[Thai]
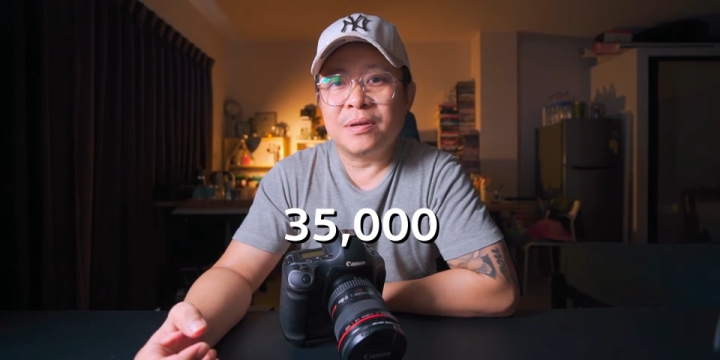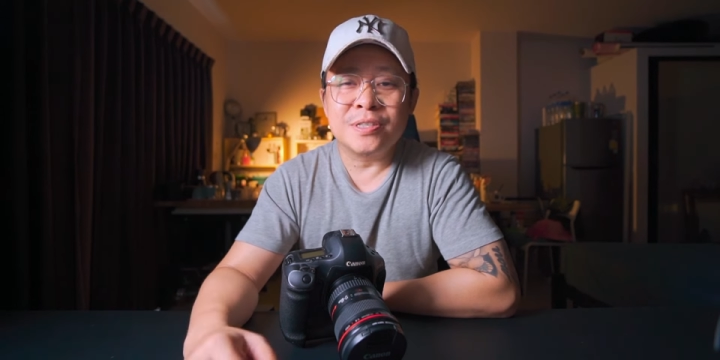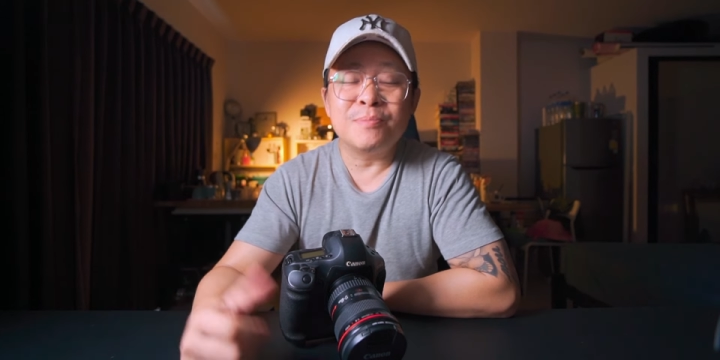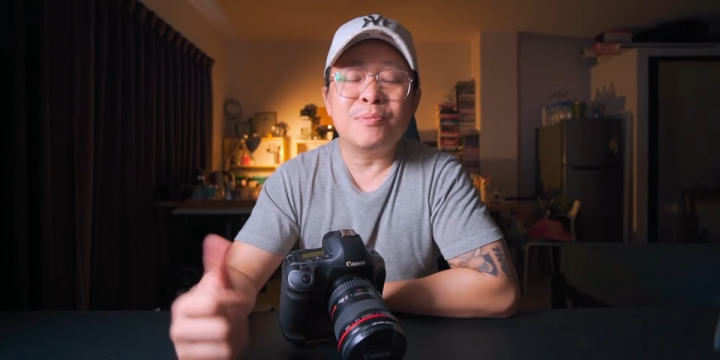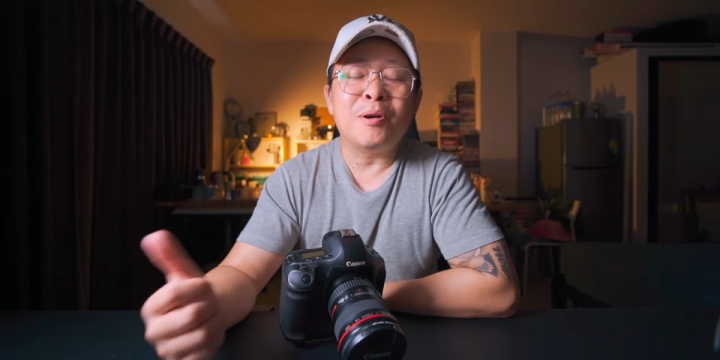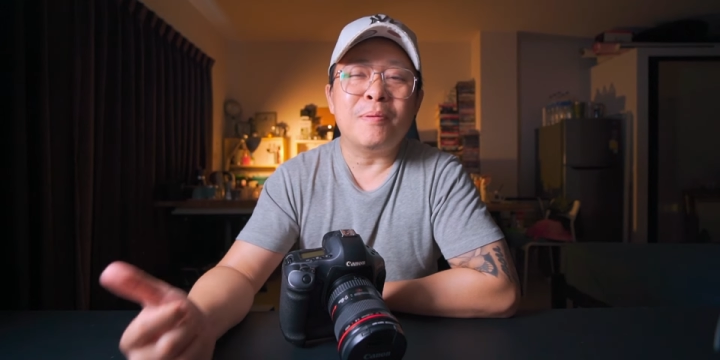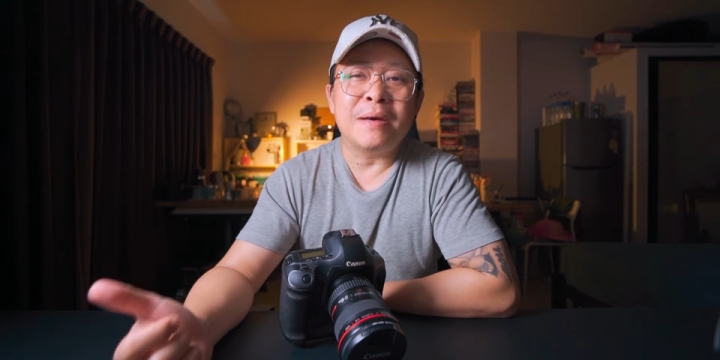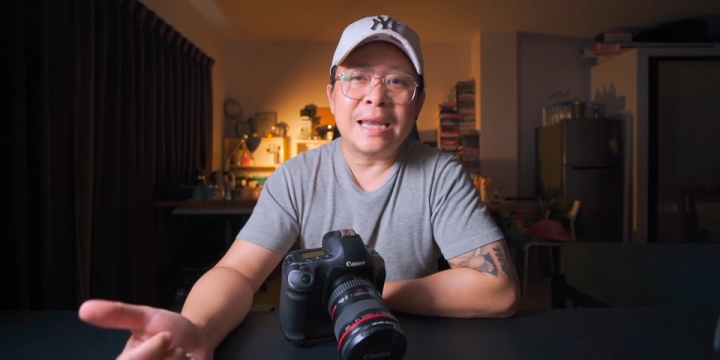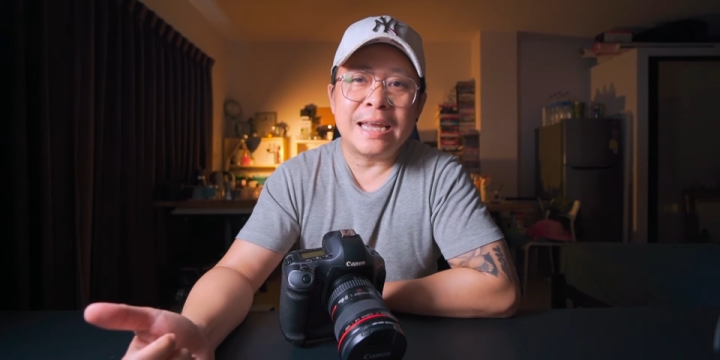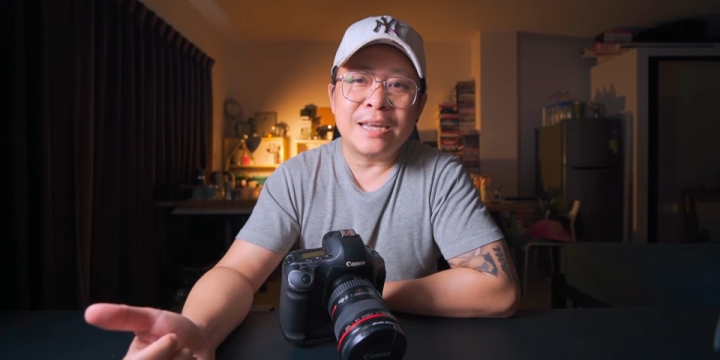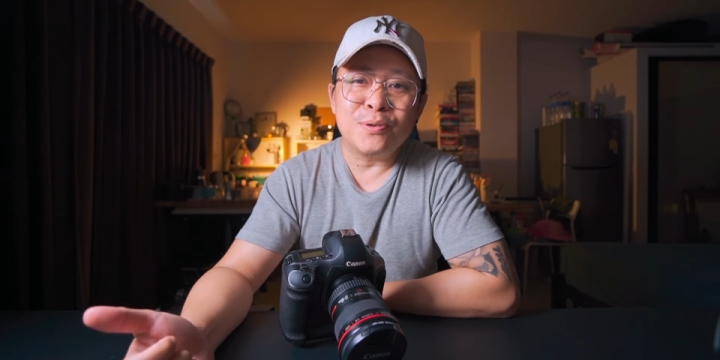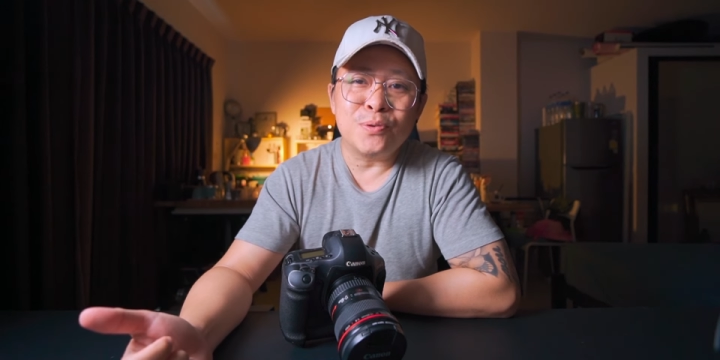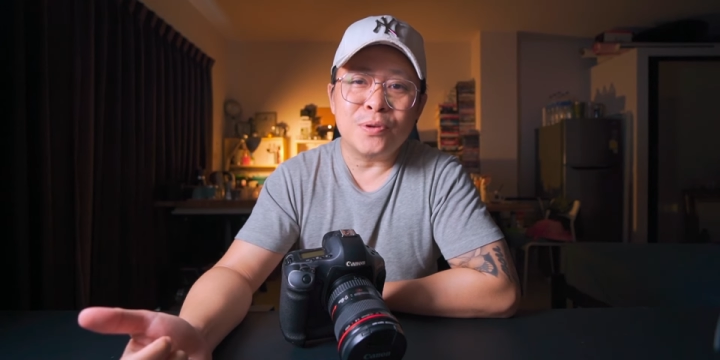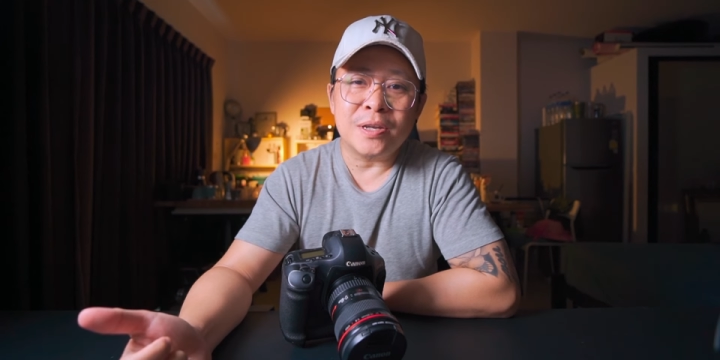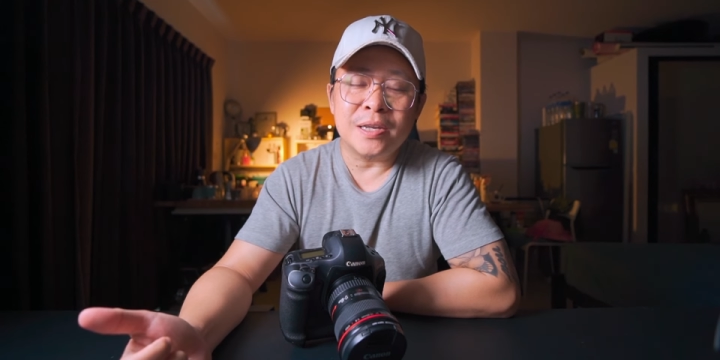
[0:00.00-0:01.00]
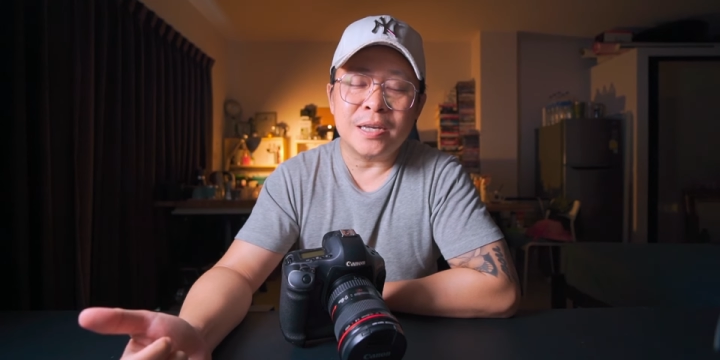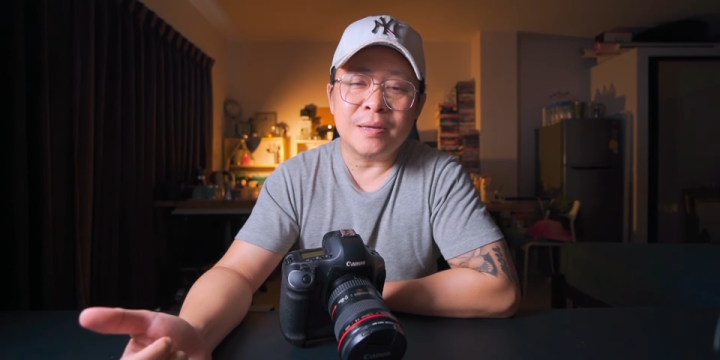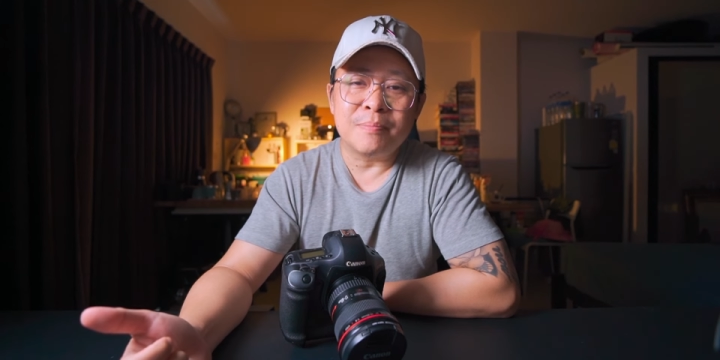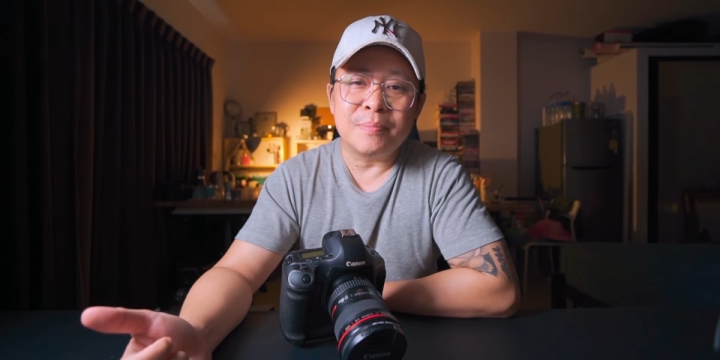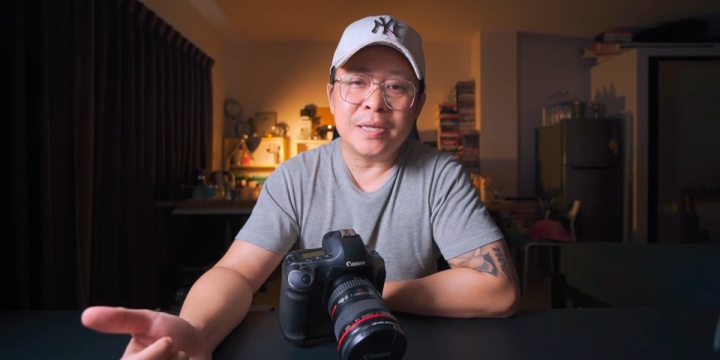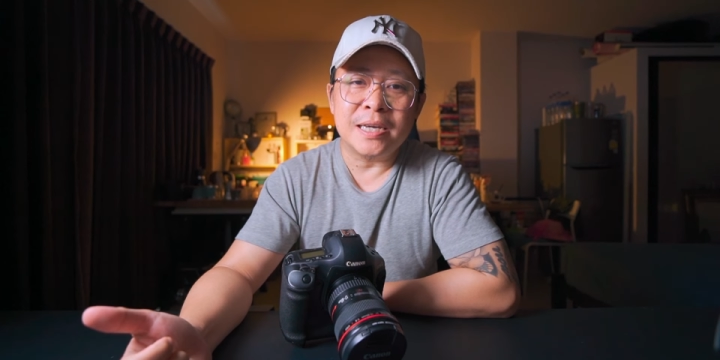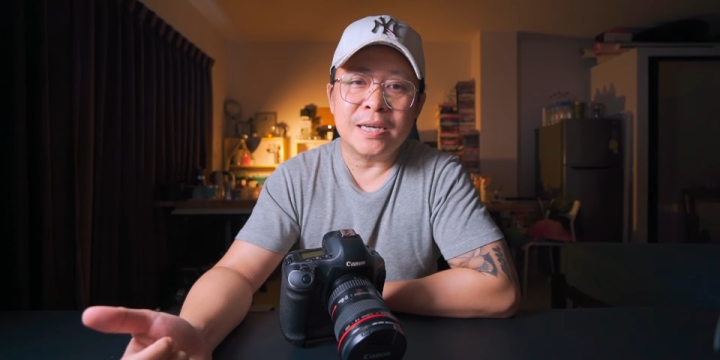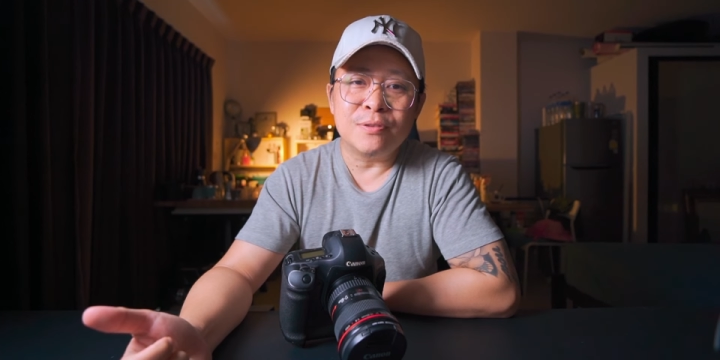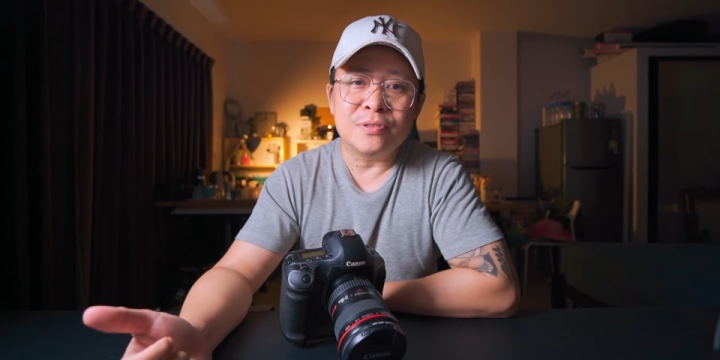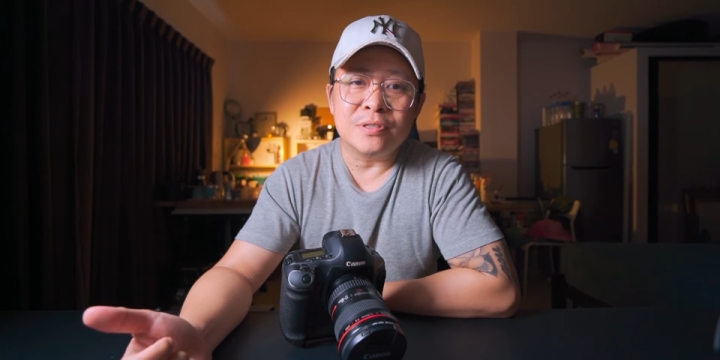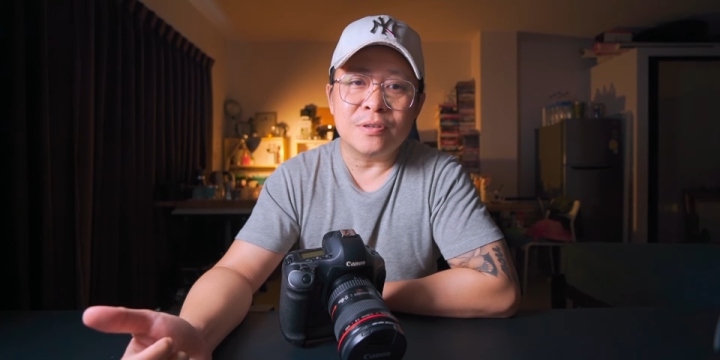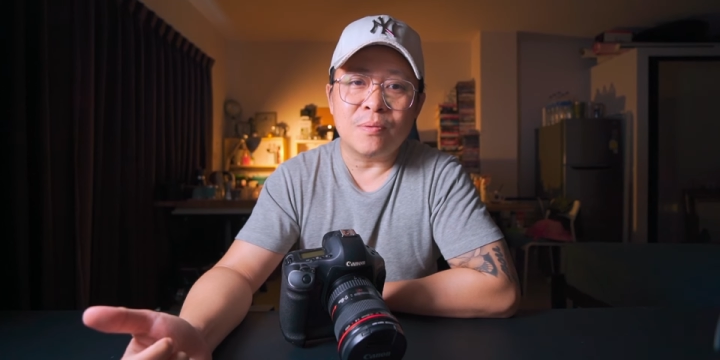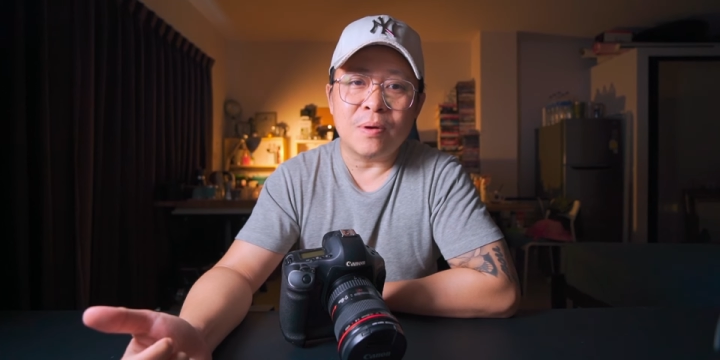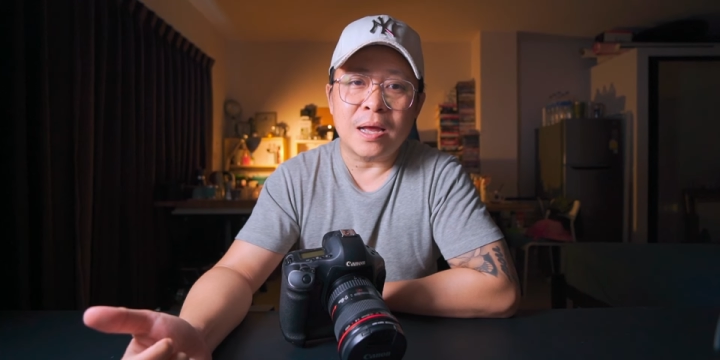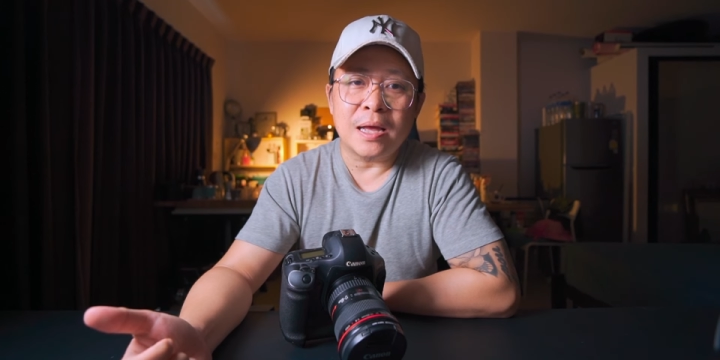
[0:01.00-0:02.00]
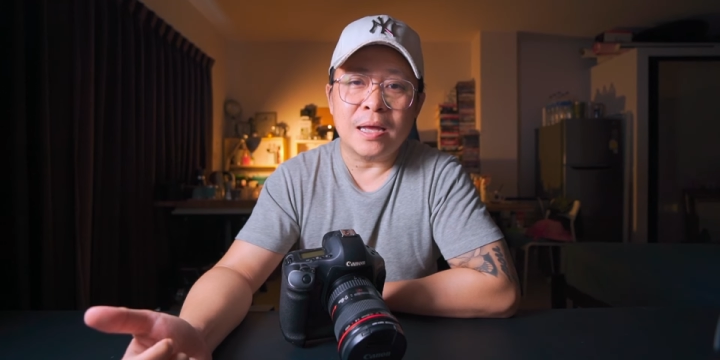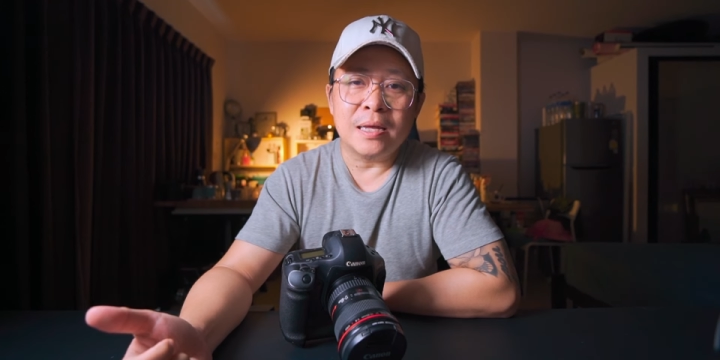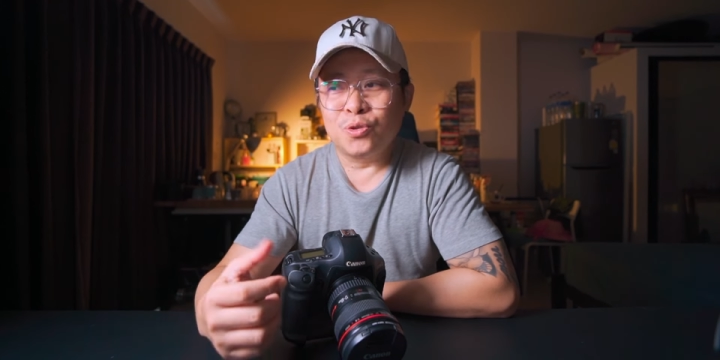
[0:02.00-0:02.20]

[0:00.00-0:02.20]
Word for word: ซึ่งพอมาไล่ดูแล้วนะพี่ก็รู้สึกว่า